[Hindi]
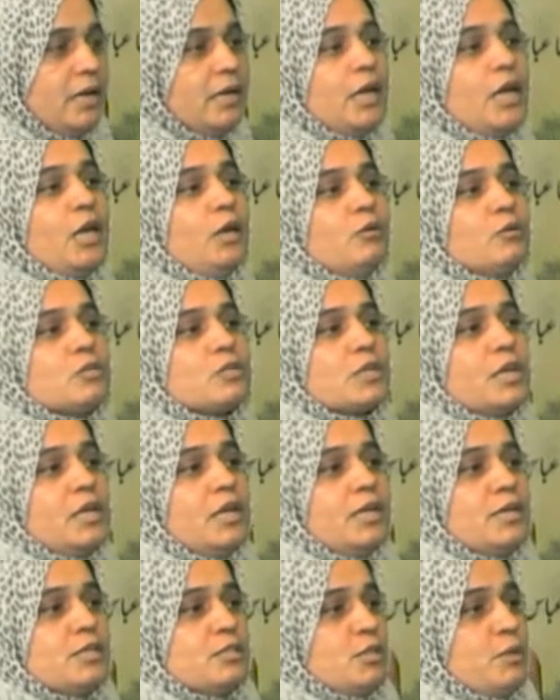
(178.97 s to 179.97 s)
यही उसके
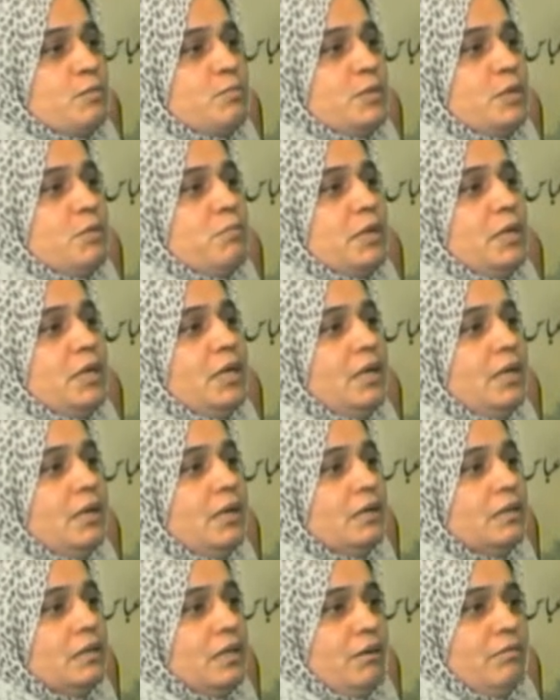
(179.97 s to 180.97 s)
लिए सबसे बड़ी
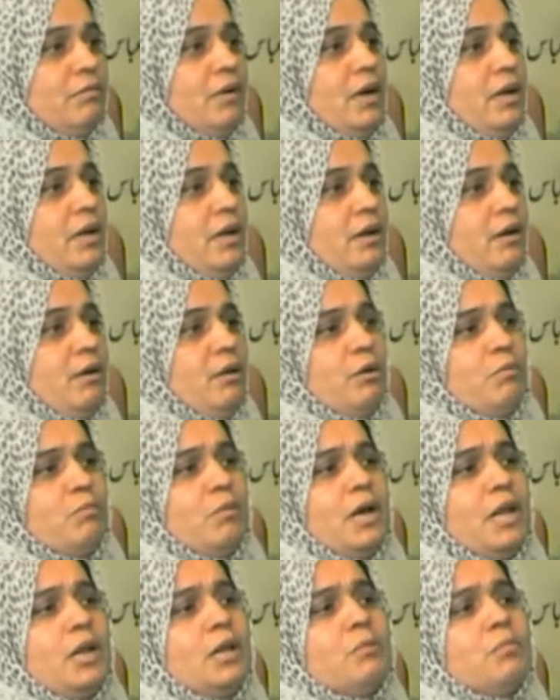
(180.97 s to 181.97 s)
तलवार है और
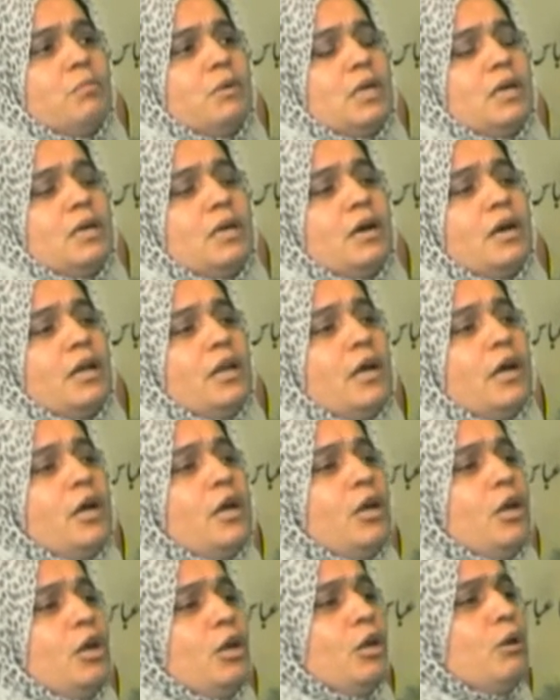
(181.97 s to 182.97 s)
इकबाल ने भी ये कहा ना
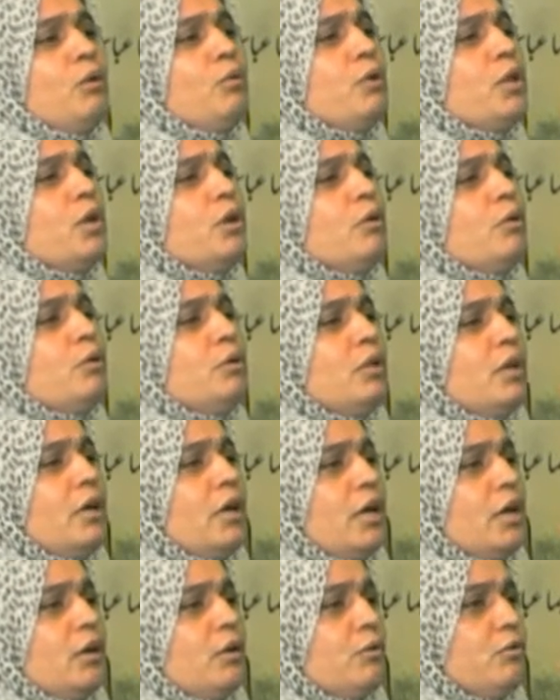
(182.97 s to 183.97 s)
नूर खुदा
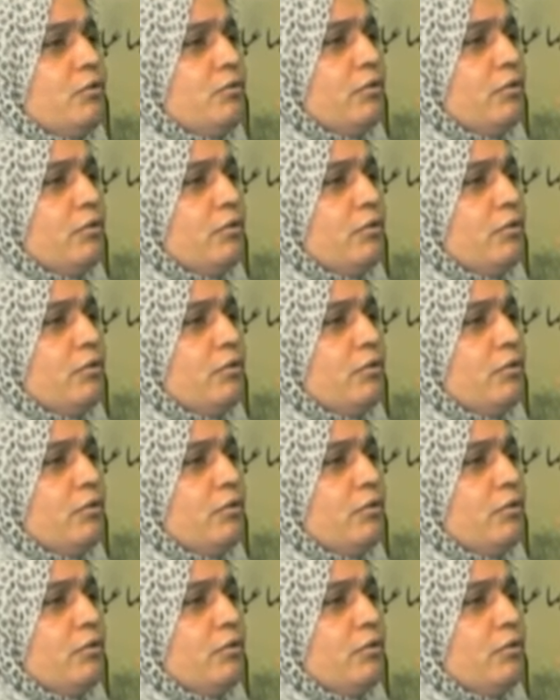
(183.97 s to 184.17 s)
है कुफर